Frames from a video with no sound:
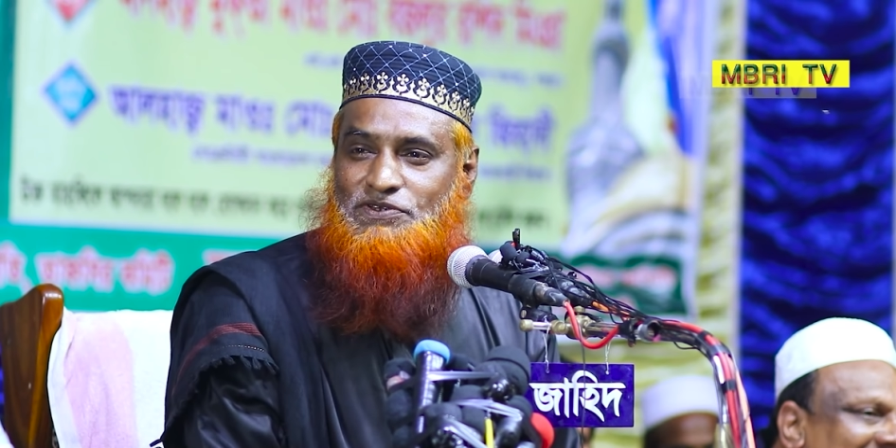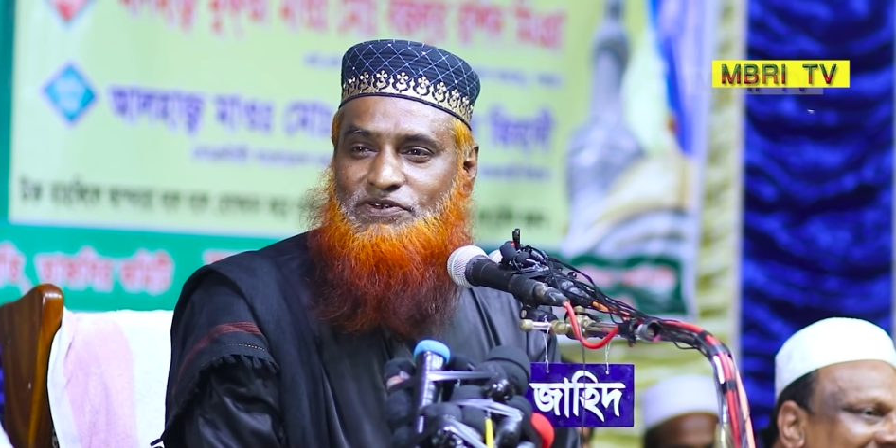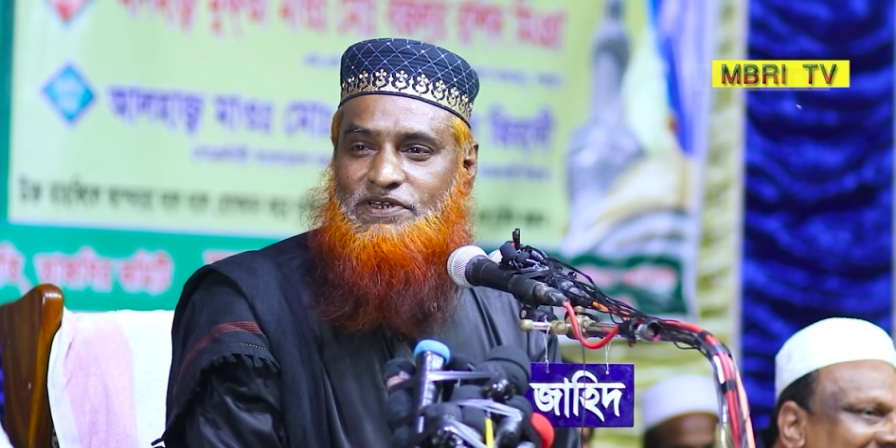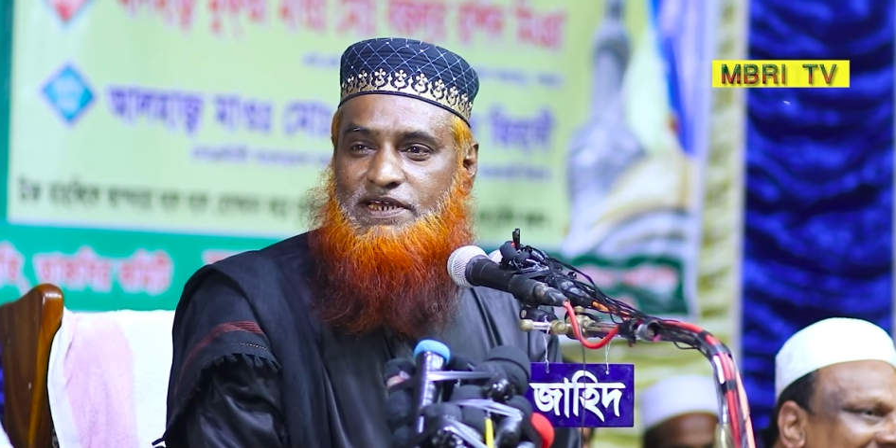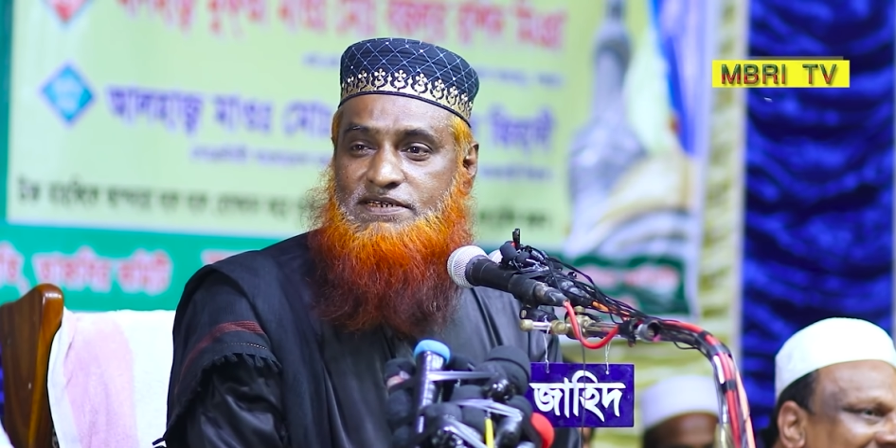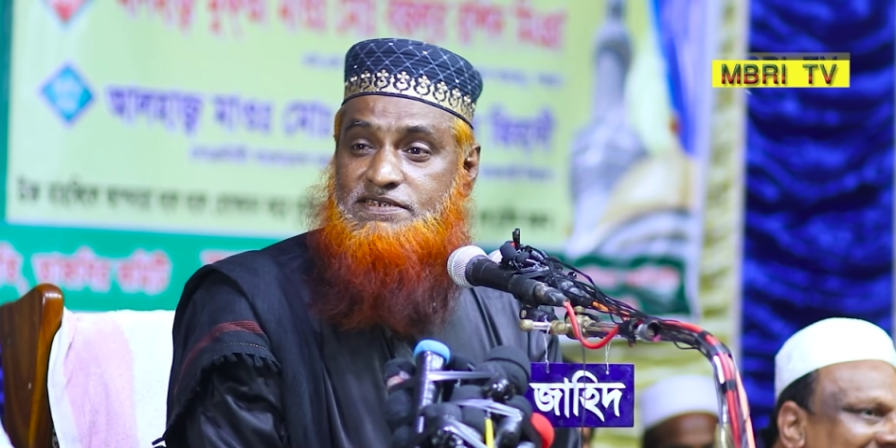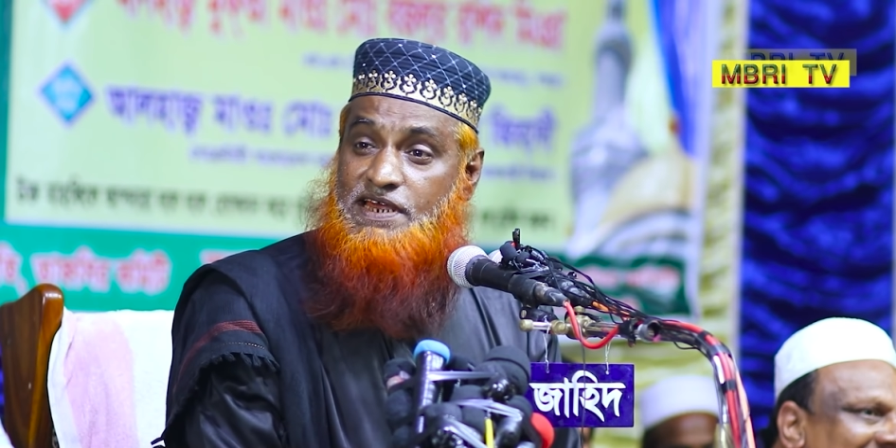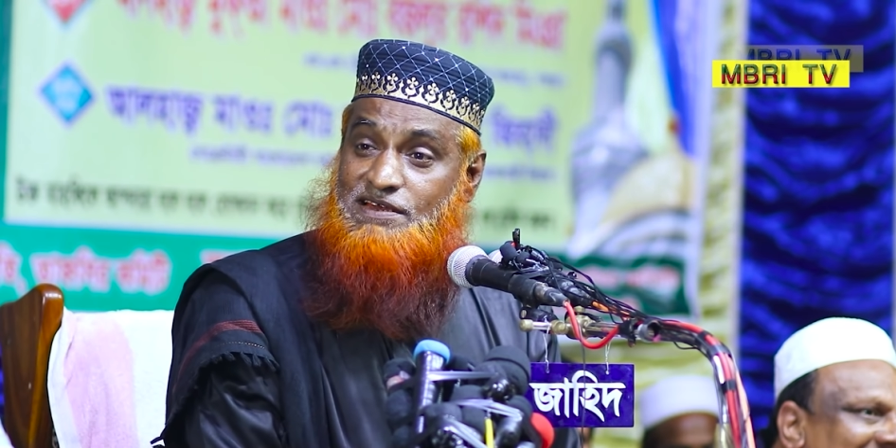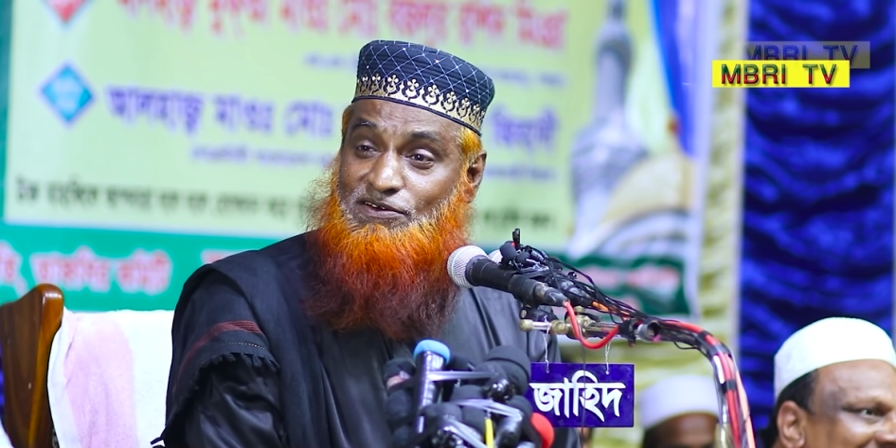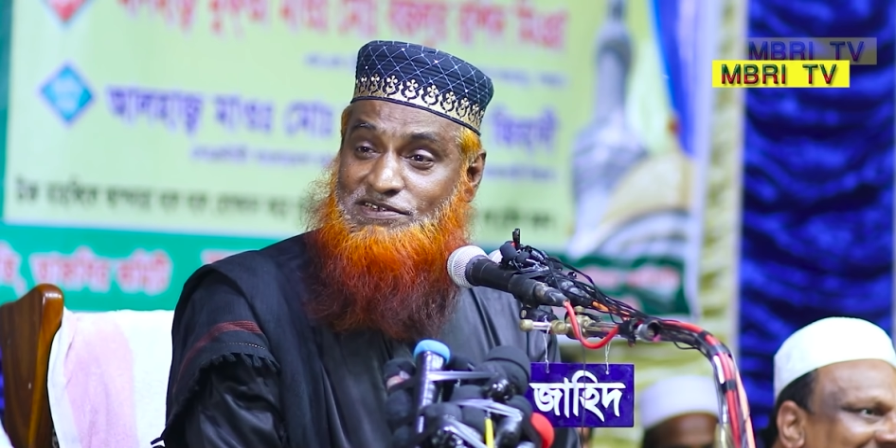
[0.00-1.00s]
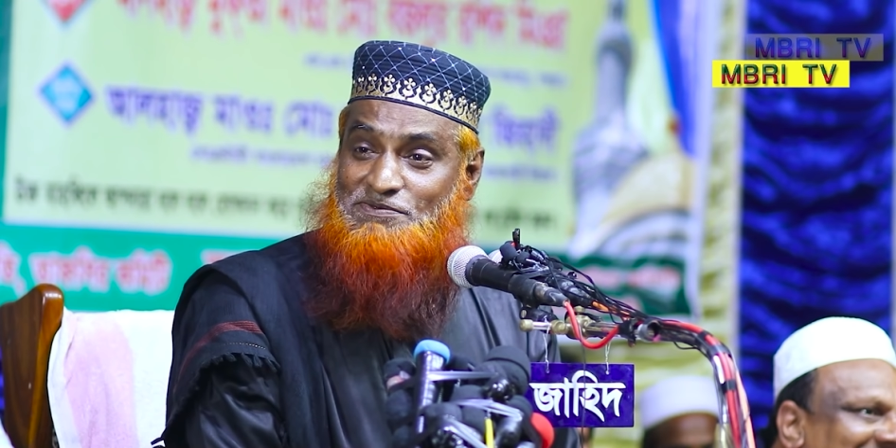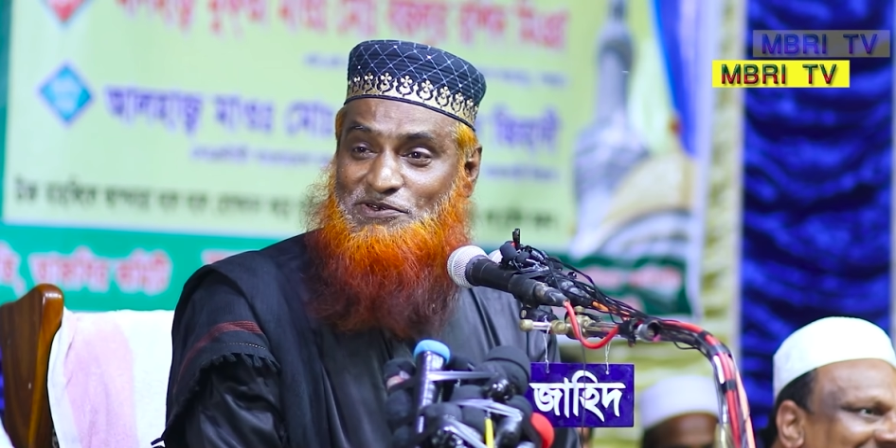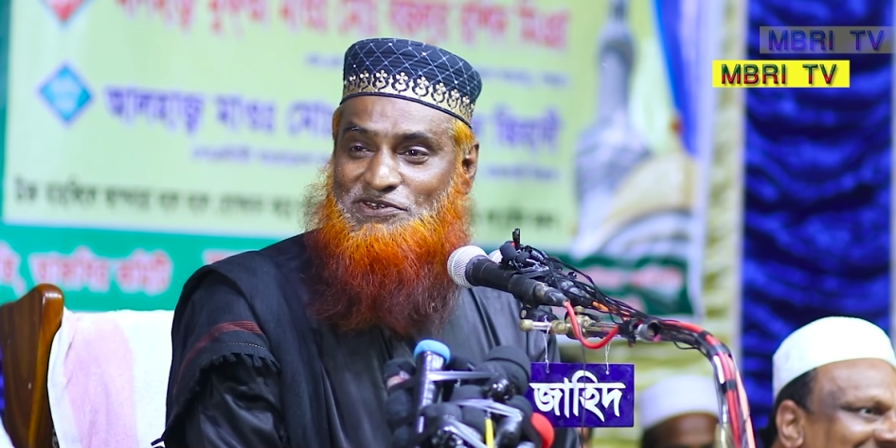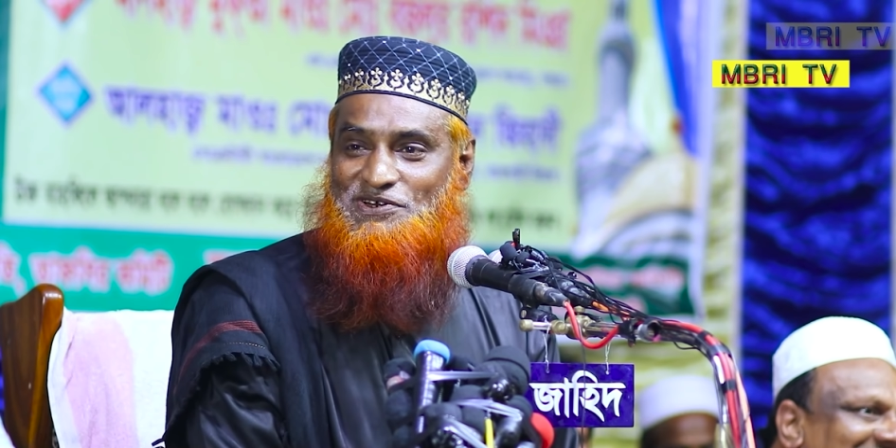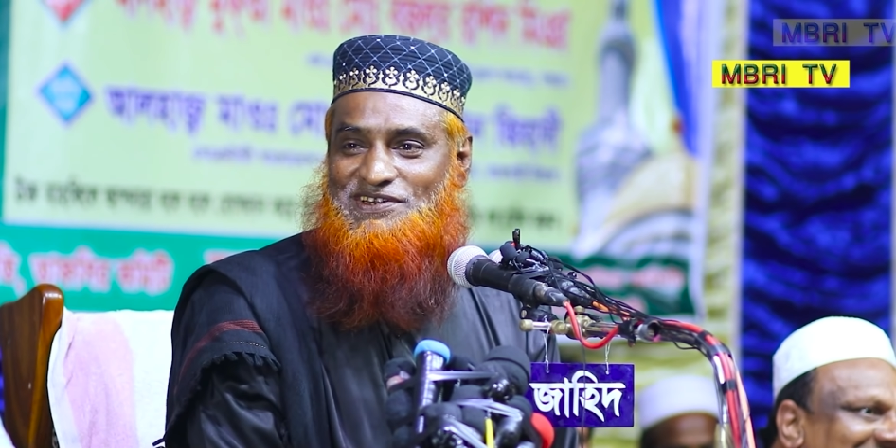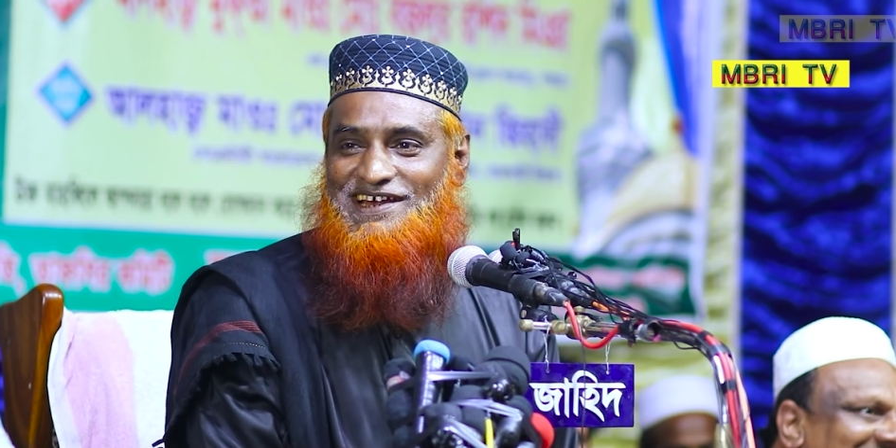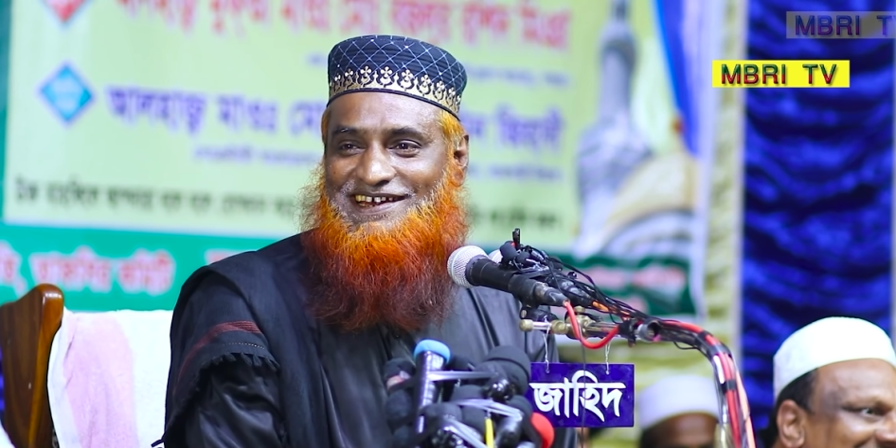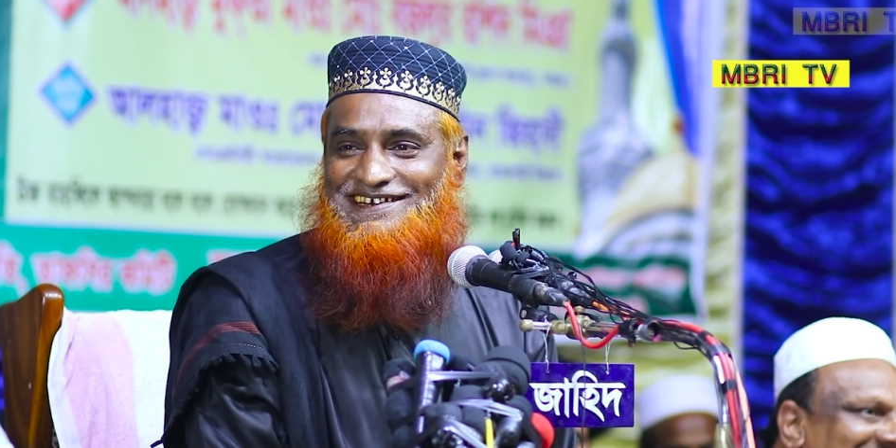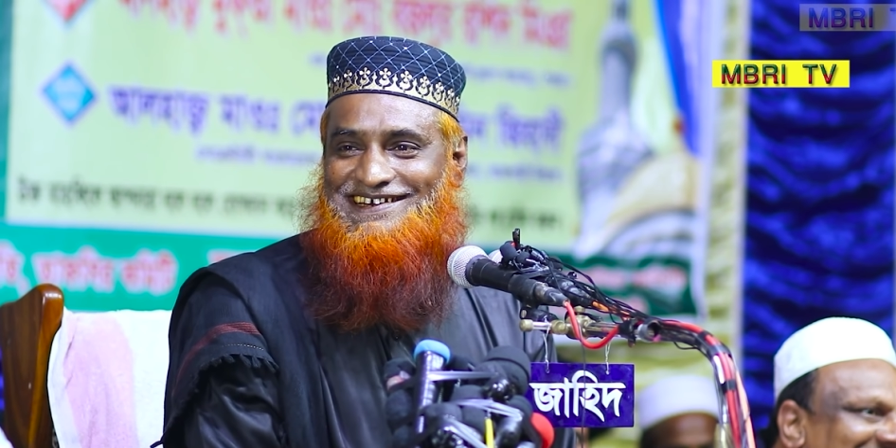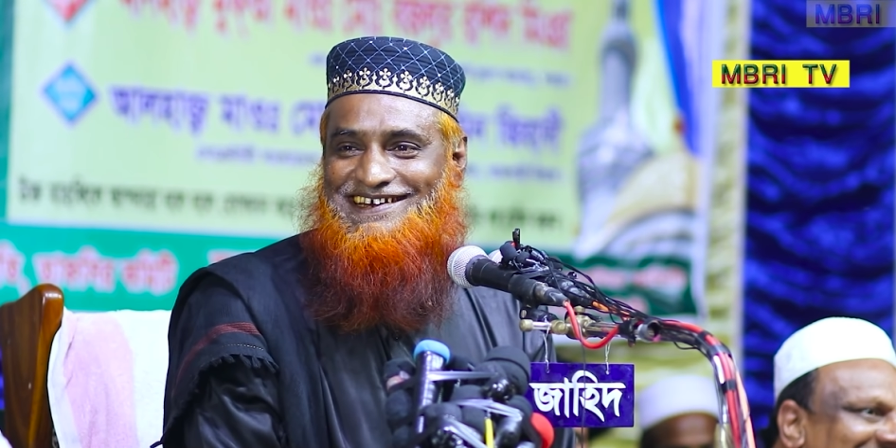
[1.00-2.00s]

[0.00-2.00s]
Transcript: পুত্র দেয় যেই কোসে পুত্র দেয়